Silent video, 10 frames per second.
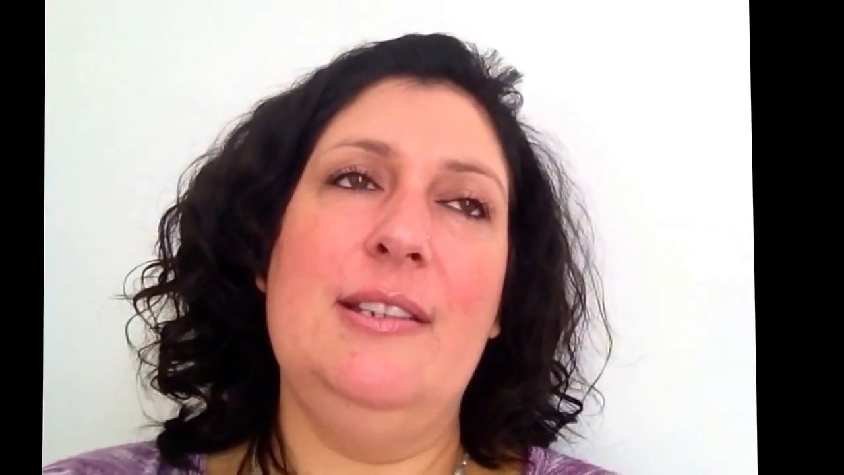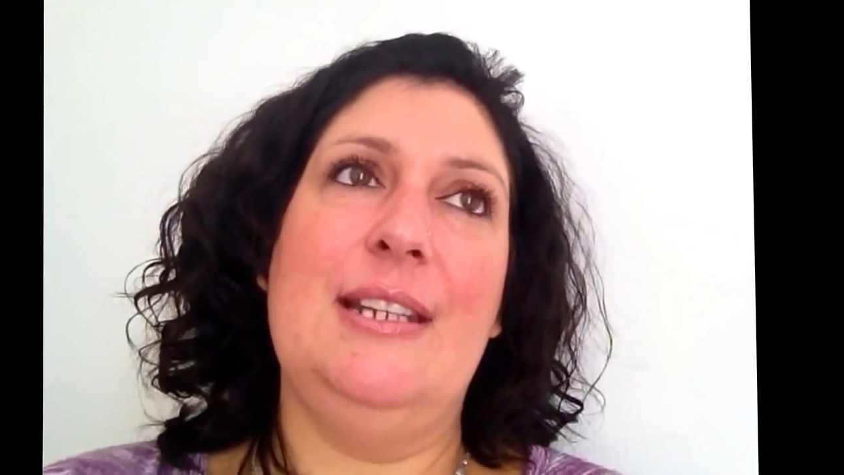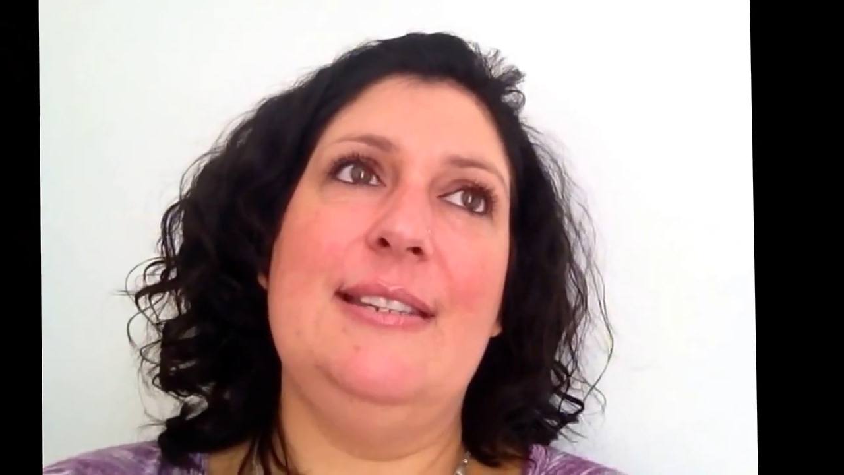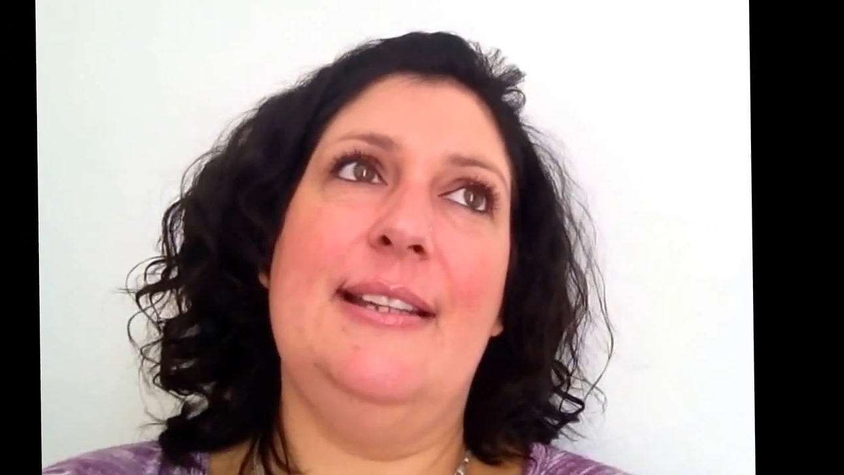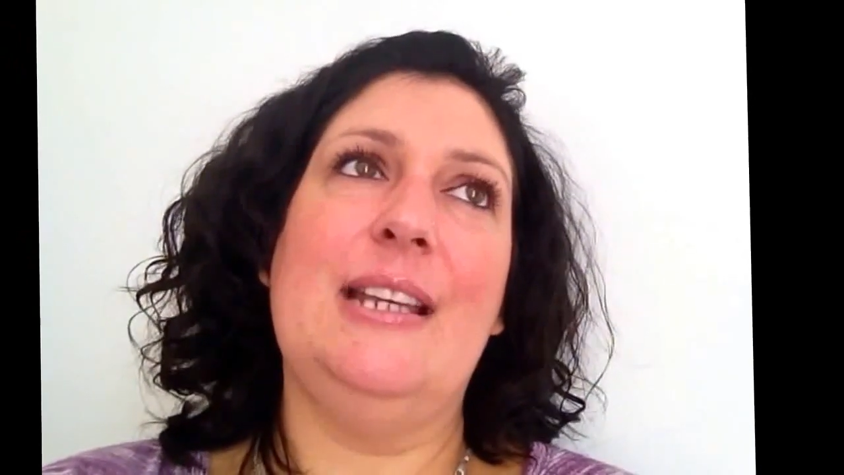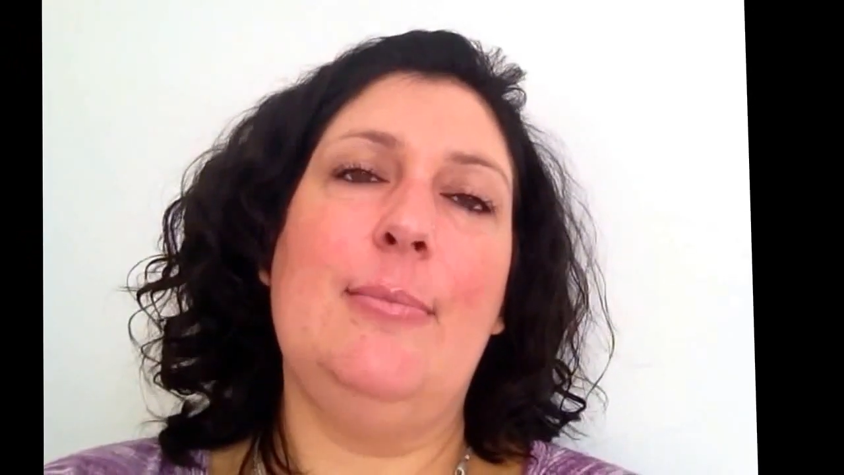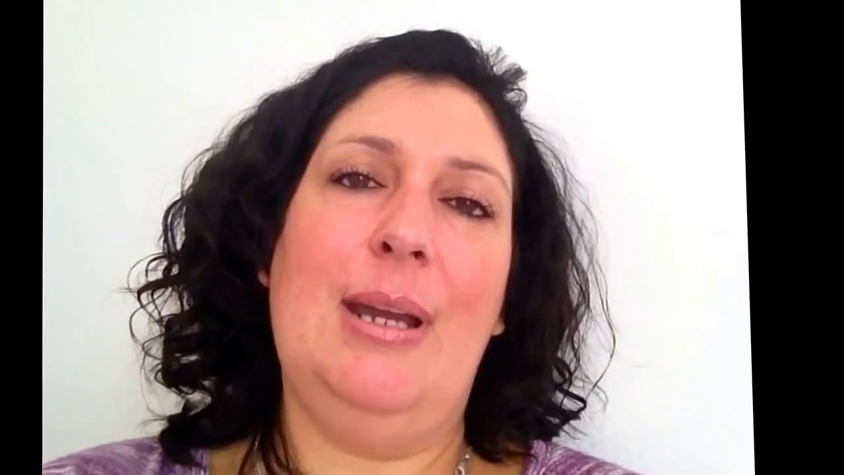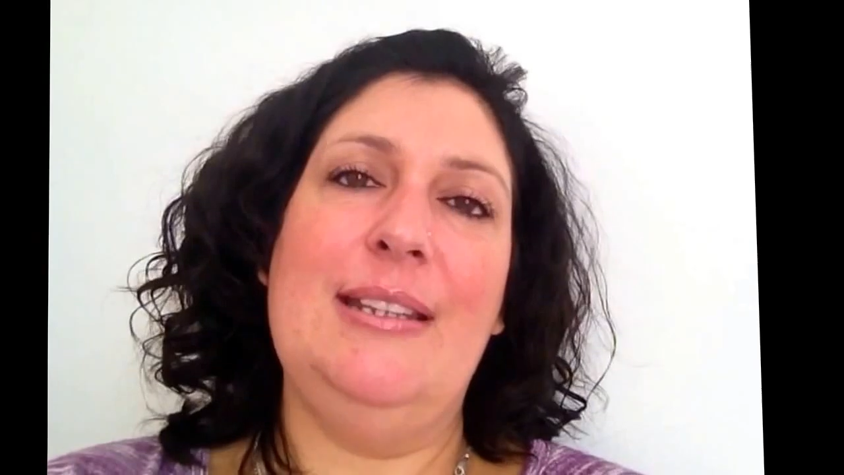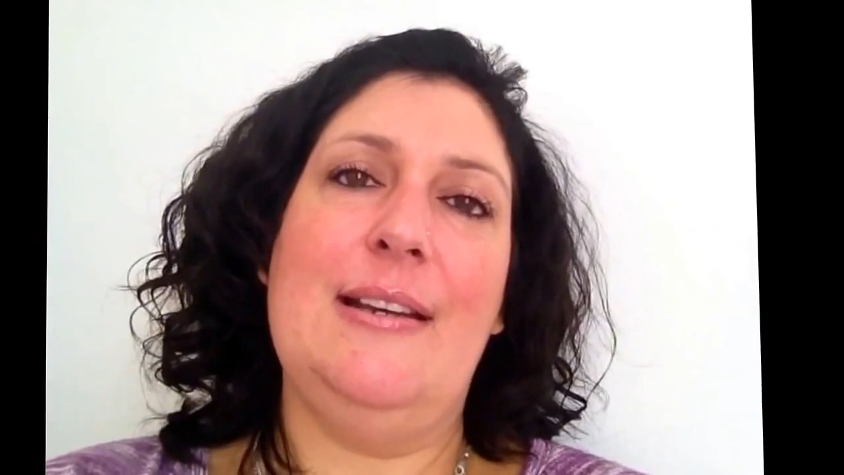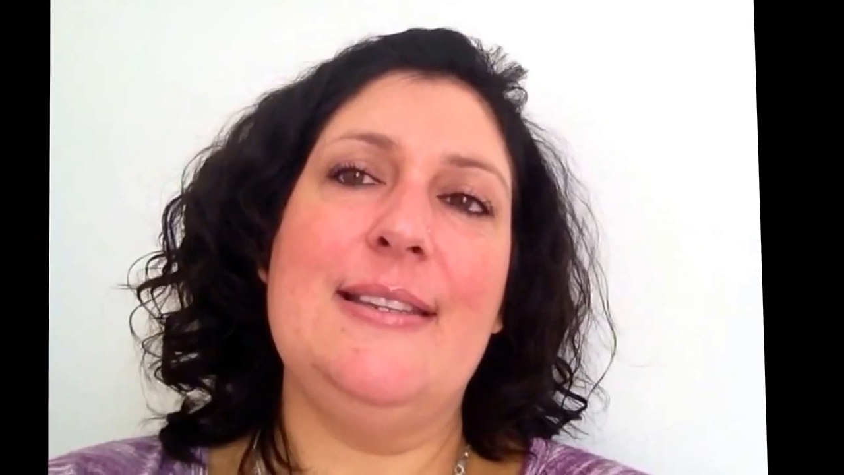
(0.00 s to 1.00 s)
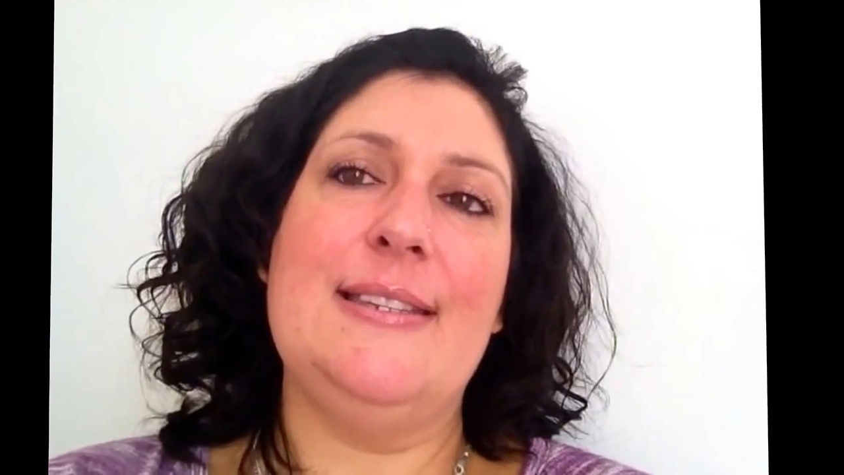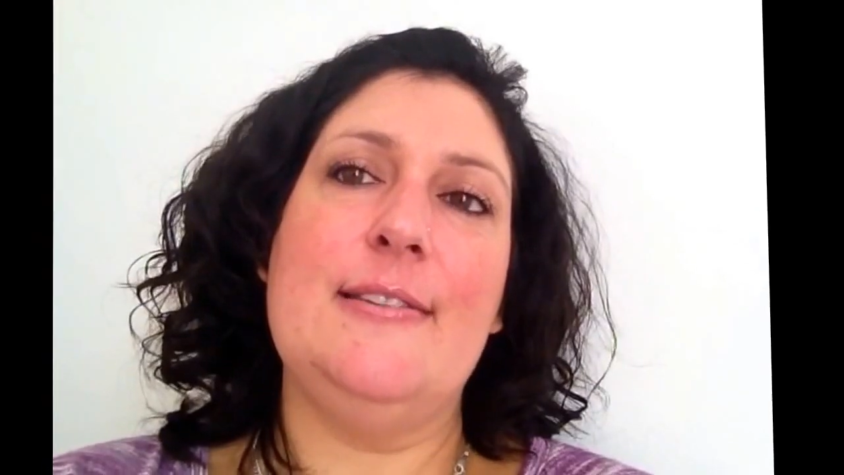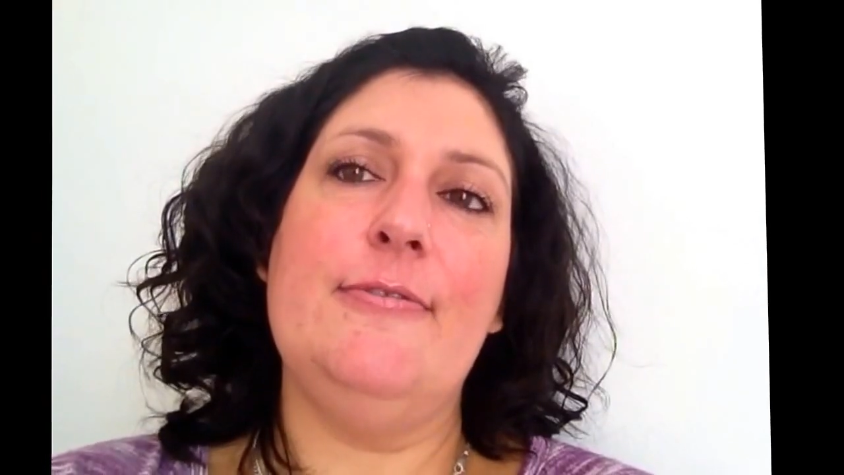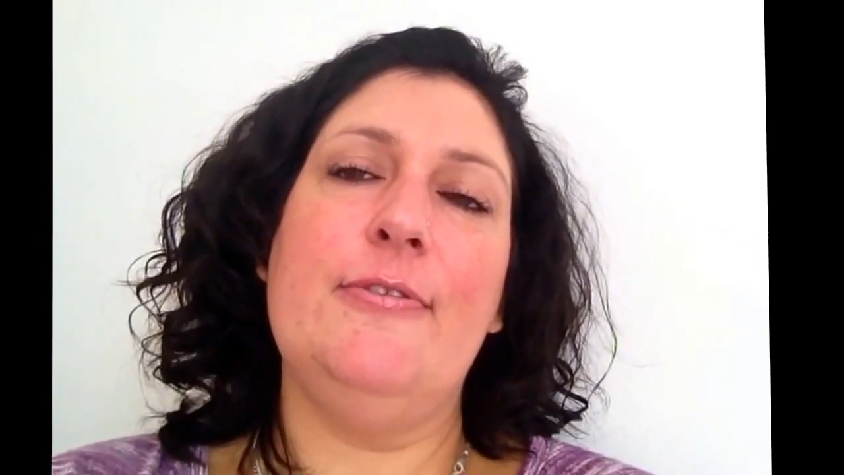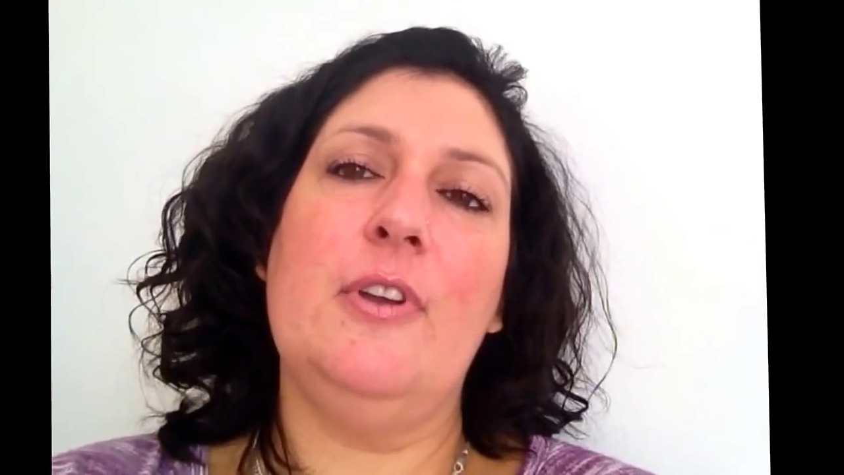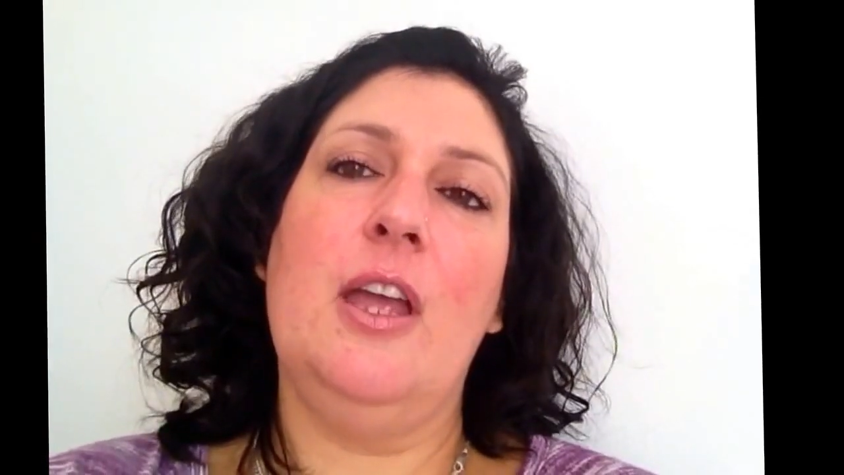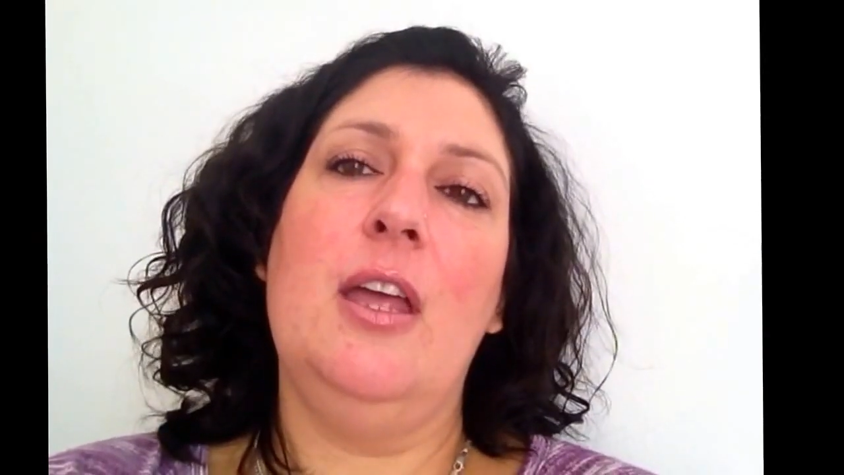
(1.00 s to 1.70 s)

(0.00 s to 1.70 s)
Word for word: C'est des entraînements intensifs